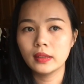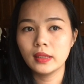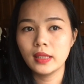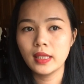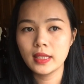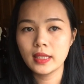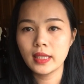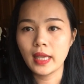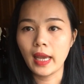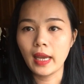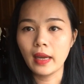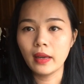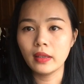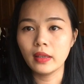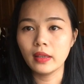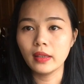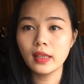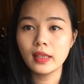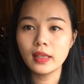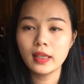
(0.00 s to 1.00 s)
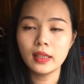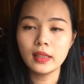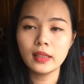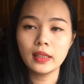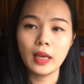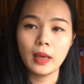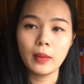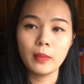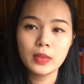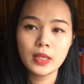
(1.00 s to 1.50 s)
chia sẻ những cái kinh
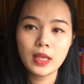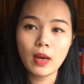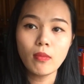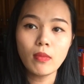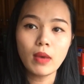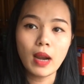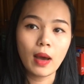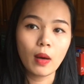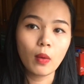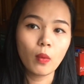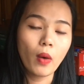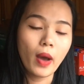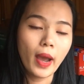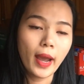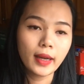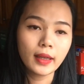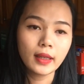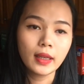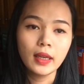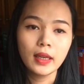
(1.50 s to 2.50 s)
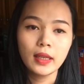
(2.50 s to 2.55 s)
nghiệm sống lạc quan